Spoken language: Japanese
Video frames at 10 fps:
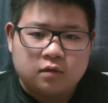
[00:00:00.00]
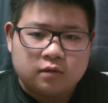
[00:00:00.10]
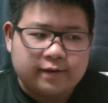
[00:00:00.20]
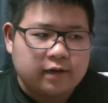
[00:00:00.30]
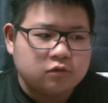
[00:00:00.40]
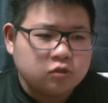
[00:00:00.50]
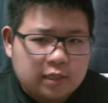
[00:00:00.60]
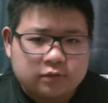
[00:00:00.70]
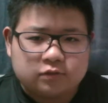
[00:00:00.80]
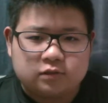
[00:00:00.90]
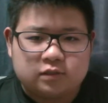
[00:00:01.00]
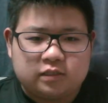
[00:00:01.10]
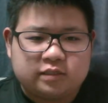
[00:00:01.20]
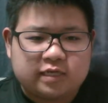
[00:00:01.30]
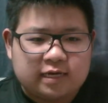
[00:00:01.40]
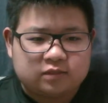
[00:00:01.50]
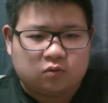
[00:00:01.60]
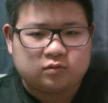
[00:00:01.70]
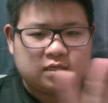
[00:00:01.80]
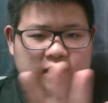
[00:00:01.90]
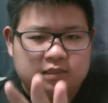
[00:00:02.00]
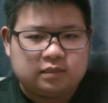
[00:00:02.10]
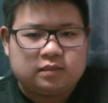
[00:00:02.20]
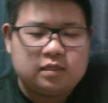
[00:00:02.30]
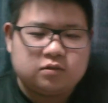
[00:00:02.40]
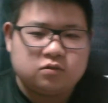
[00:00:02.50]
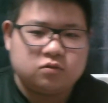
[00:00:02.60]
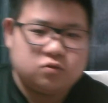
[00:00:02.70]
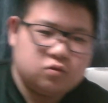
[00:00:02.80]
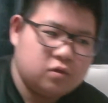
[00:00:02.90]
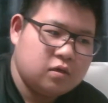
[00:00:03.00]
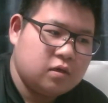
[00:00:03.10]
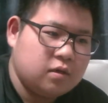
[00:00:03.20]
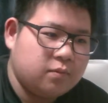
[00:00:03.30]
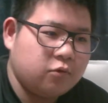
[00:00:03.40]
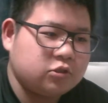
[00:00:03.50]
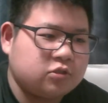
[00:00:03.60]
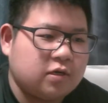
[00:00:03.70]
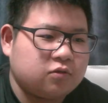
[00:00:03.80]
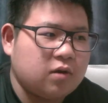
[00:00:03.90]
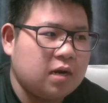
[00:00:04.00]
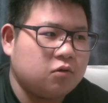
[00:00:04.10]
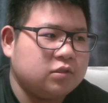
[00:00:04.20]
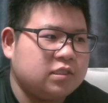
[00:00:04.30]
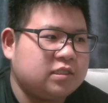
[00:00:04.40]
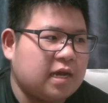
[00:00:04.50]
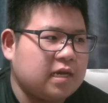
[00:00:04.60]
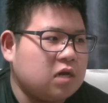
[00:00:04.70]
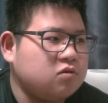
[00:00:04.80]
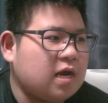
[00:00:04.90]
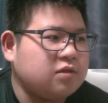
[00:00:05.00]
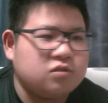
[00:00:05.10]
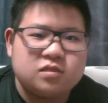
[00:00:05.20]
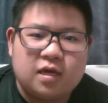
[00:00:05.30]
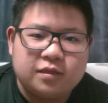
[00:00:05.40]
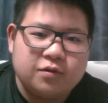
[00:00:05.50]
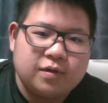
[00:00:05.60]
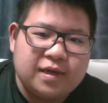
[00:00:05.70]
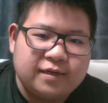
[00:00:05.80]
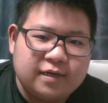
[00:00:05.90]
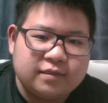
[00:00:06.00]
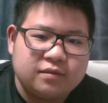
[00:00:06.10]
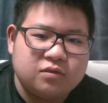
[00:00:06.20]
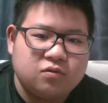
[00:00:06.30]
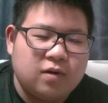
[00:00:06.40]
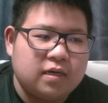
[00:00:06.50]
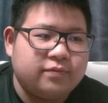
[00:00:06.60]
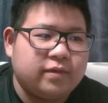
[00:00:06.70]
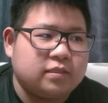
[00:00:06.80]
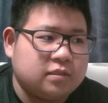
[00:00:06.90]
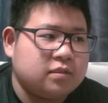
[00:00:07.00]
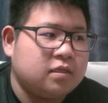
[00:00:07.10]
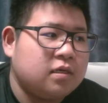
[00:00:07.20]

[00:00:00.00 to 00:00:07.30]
だからウラヌスに近い存在っていう、もしくはドラゴン自体がウラヌスなんではないかっていうのはあります。